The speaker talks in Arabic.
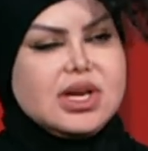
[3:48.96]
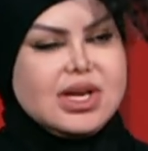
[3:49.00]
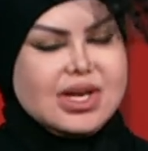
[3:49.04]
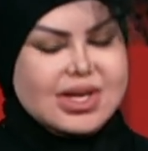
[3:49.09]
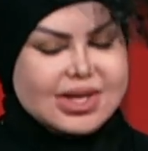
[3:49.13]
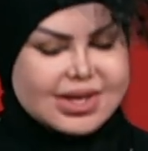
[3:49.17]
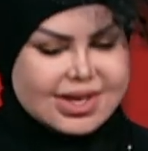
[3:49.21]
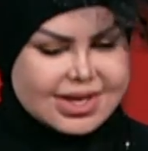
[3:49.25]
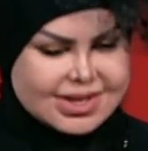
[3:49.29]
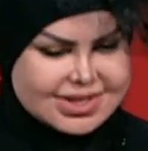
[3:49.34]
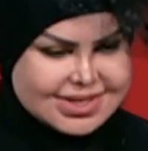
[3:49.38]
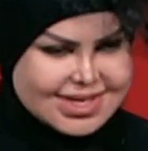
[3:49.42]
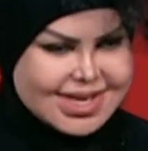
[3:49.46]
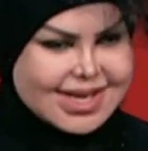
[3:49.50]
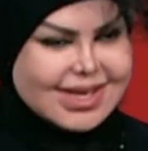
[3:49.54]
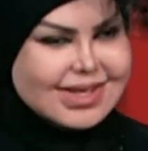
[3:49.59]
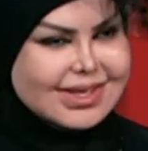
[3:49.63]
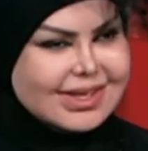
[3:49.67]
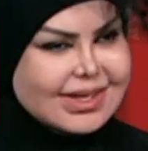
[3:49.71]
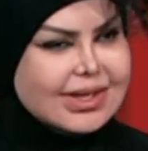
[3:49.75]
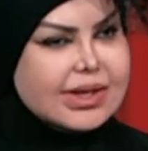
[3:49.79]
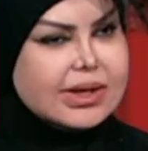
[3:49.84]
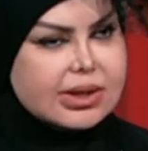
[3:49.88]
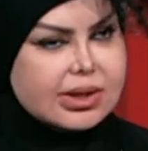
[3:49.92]

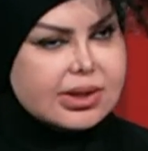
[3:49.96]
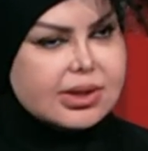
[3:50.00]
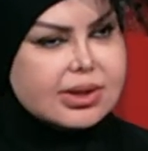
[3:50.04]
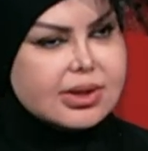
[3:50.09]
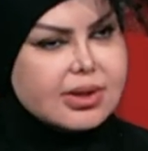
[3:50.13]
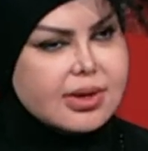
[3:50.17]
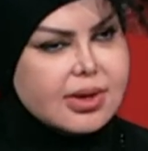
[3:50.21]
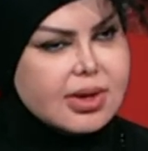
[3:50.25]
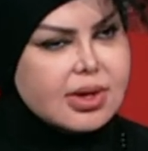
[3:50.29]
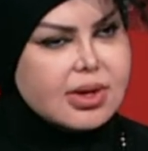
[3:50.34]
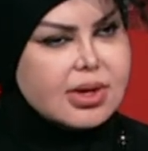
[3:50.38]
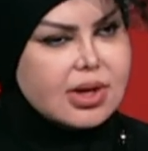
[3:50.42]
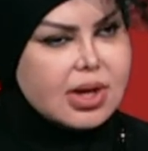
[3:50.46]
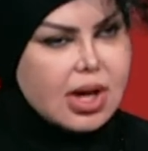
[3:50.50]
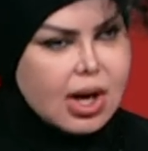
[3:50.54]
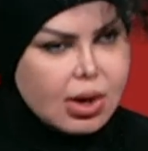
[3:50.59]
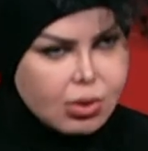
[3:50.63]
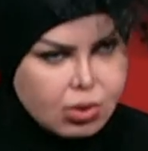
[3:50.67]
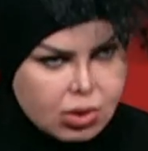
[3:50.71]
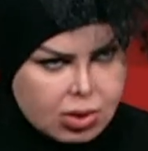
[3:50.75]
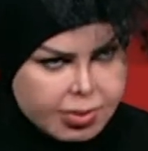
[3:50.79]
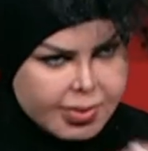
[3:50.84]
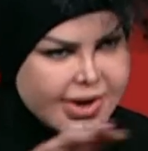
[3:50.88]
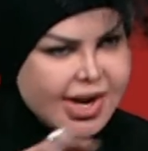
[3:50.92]
الغذاء ليك
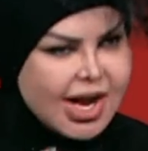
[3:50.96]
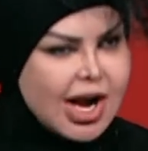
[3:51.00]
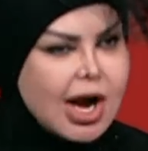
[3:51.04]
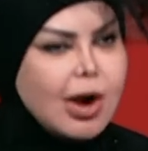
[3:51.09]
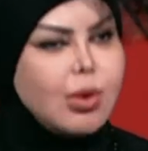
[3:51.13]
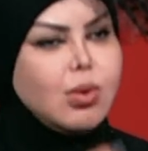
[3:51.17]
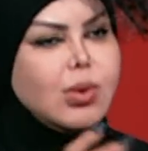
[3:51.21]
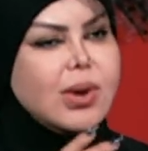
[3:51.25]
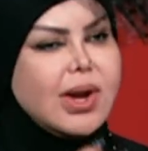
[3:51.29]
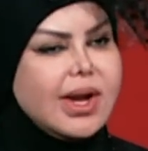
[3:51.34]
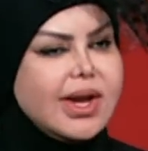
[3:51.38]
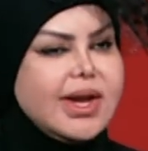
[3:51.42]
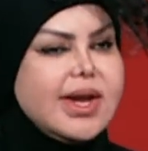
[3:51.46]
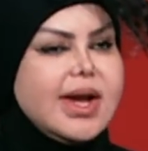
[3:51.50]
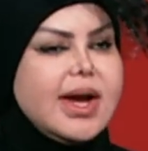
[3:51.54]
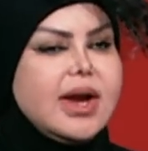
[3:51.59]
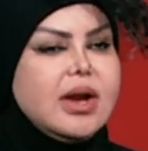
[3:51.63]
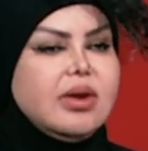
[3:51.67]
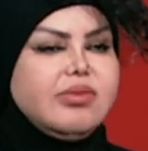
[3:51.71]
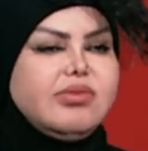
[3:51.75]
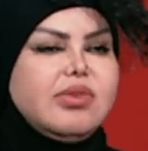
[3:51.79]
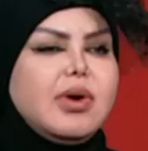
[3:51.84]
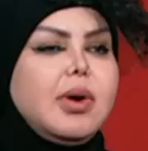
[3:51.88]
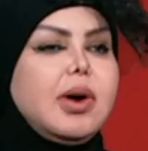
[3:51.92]
او لمن حولك آه.
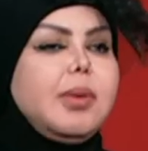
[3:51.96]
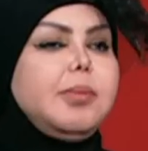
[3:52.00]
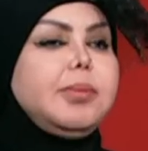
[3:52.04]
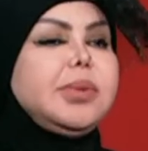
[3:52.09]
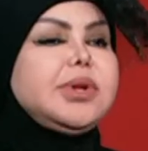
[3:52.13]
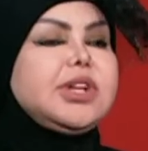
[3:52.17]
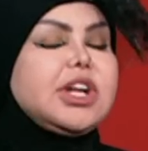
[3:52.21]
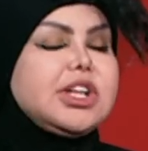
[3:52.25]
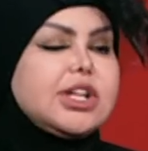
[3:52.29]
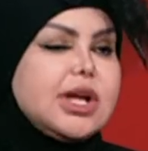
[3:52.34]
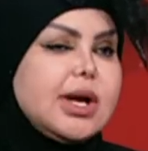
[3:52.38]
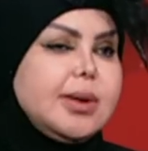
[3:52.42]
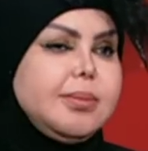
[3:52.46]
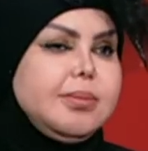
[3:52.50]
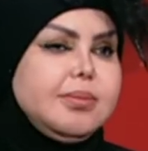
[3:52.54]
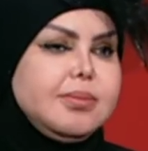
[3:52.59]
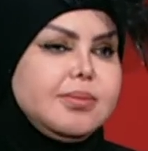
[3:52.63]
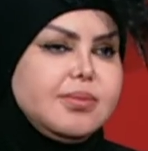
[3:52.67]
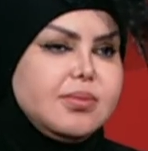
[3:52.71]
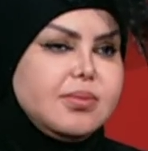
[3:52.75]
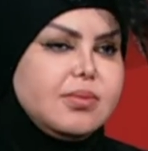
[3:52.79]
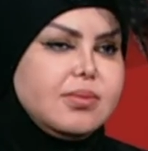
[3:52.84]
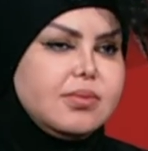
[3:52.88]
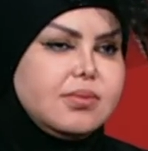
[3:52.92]
يعني بتتعب
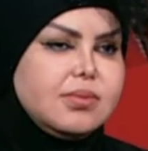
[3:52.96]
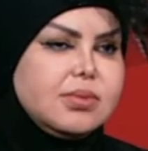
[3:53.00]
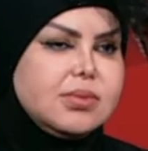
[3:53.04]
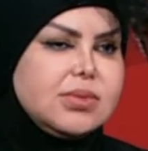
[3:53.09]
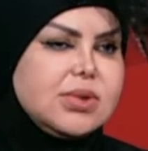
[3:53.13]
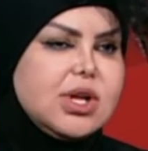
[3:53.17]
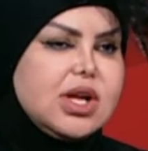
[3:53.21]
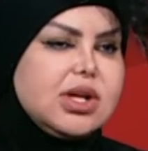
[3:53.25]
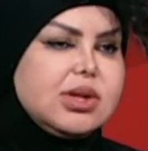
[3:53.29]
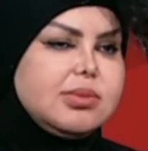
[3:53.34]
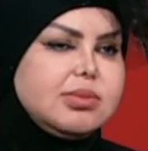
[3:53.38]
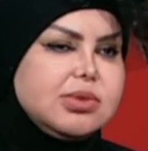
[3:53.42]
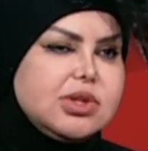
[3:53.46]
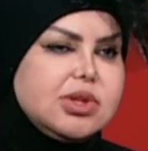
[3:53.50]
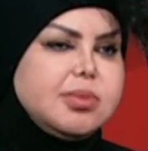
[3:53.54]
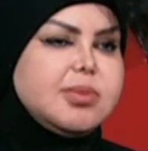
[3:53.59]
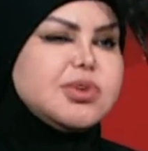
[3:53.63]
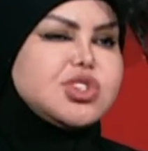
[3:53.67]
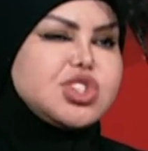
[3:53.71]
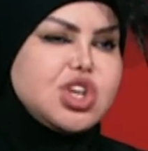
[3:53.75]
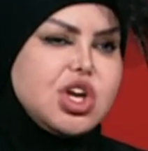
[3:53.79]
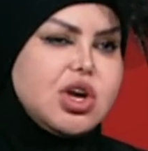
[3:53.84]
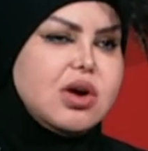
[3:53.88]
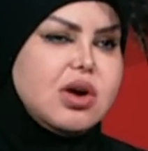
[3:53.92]
ده دي
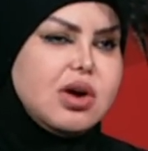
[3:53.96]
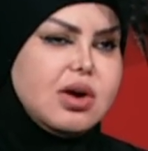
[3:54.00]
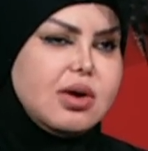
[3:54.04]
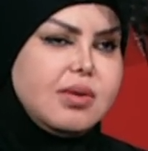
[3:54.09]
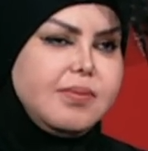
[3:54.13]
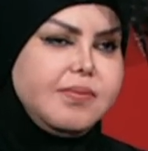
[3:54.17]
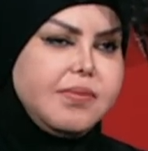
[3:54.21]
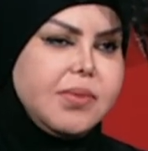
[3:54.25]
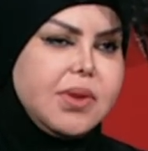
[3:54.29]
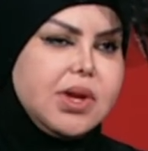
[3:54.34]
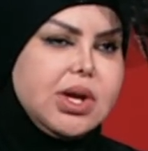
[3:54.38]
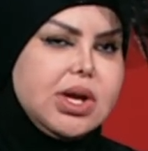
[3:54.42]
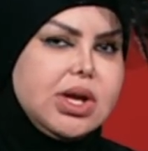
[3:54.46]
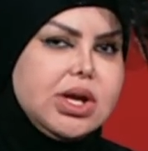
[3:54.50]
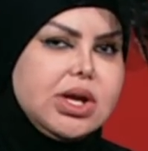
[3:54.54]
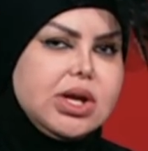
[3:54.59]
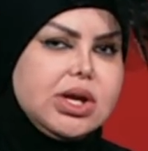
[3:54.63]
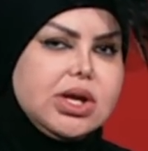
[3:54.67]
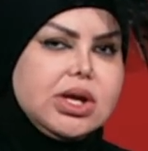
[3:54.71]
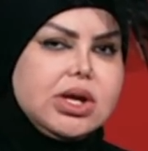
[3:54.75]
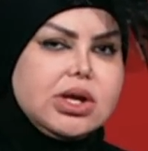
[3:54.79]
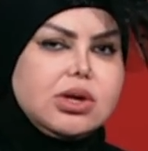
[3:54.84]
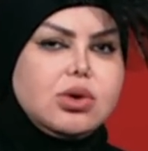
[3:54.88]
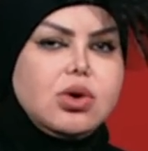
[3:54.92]
مشقه
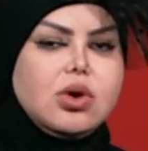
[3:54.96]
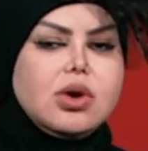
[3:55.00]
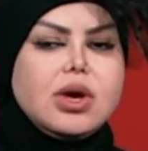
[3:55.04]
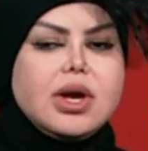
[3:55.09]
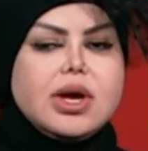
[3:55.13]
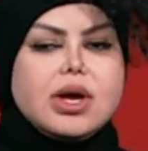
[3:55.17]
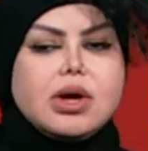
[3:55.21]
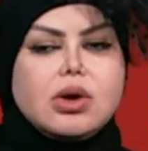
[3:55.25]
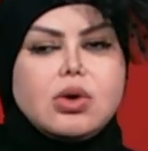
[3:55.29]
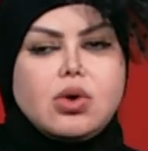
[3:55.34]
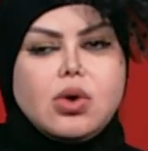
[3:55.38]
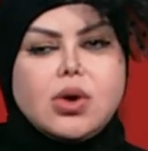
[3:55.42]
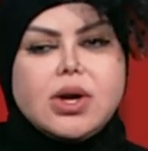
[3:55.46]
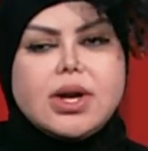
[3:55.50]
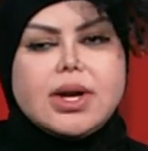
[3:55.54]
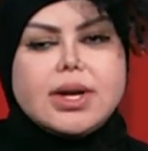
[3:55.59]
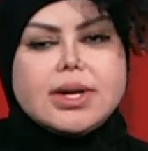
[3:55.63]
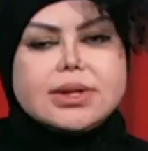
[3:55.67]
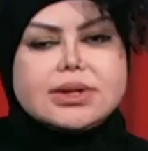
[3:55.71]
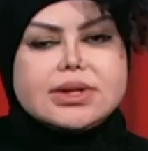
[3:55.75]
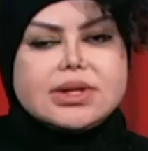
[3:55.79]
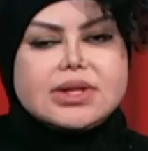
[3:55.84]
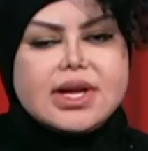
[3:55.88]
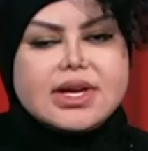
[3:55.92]
اوكي كون
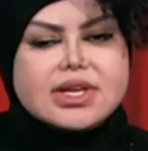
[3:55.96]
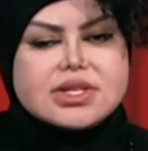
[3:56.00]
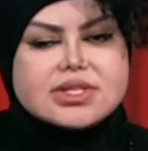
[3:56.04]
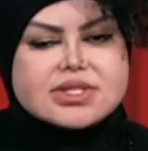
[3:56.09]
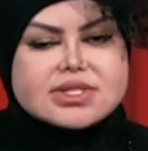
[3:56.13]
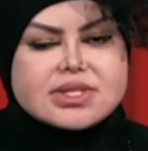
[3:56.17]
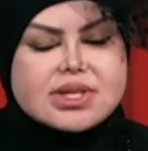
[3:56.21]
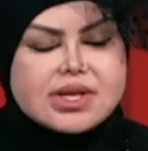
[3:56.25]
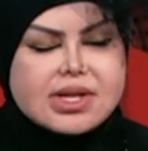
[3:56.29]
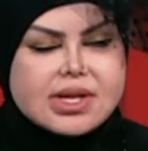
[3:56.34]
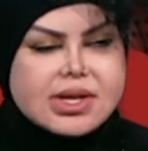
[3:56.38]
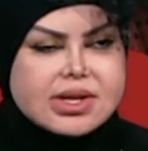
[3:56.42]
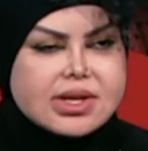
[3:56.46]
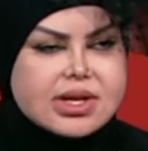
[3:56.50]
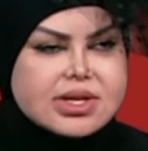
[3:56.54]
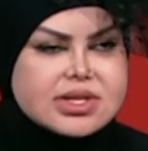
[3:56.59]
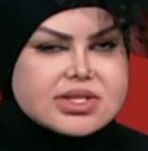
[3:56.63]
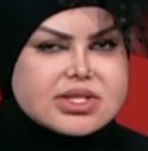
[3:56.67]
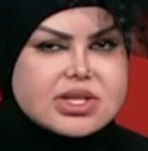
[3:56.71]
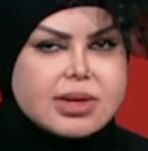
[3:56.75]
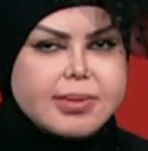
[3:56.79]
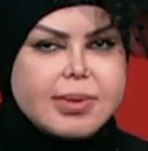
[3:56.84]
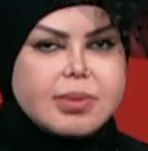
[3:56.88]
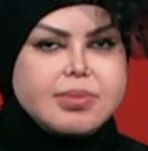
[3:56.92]
ان انت تلاقي
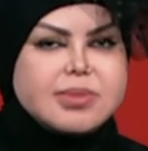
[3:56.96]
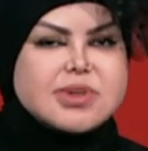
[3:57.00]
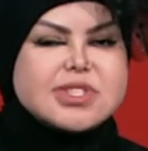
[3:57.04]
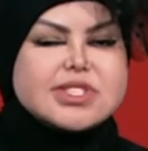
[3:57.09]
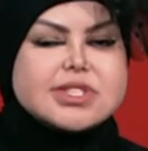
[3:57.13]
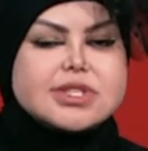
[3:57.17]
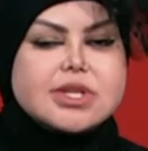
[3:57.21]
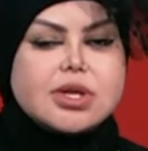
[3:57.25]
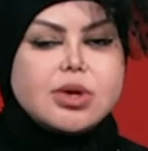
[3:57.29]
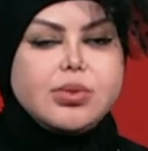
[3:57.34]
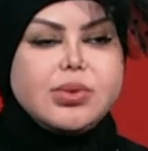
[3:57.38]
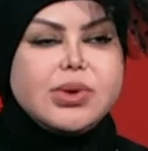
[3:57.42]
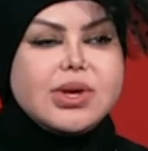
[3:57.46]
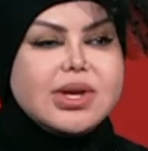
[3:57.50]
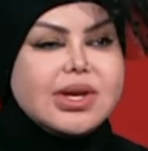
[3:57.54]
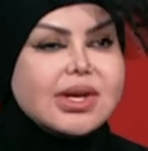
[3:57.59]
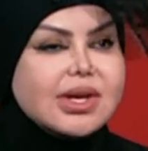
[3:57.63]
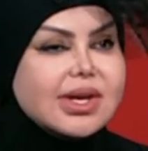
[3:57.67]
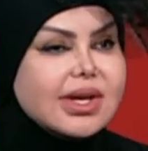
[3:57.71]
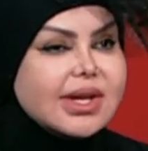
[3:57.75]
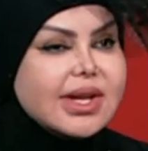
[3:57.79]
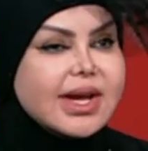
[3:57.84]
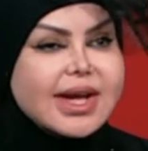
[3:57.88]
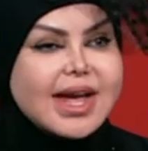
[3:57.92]
السمك
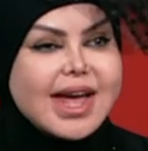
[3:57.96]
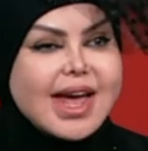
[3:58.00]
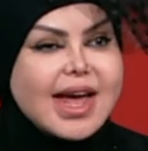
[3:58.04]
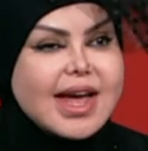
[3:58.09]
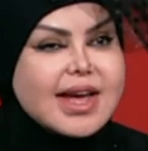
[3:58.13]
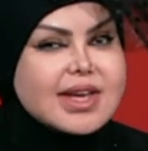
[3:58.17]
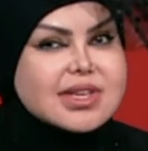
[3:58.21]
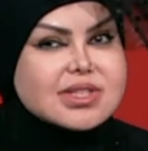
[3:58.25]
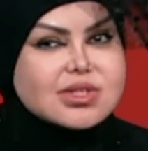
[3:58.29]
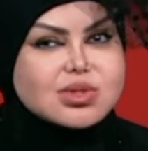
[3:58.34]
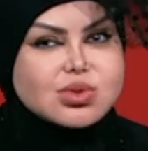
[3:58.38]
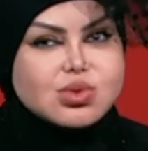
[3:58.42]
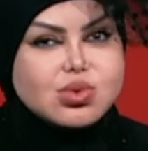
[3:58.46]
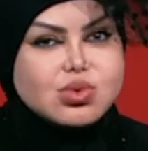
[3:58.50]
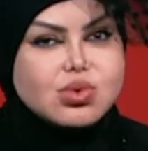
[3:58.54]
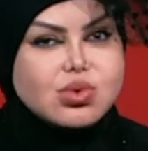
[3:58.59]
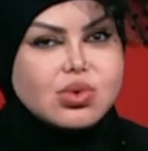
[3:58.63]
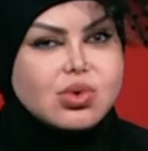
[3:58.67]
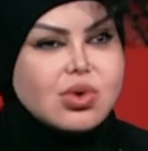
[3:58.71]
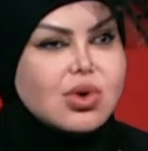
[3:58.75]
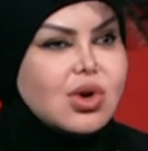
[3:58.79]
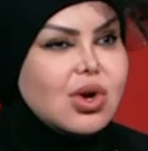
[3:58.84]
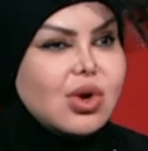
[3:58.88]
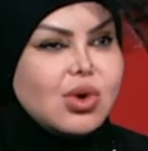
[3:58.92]
مستوي كده جاهز
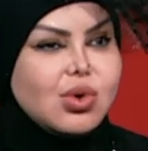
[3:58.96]
و...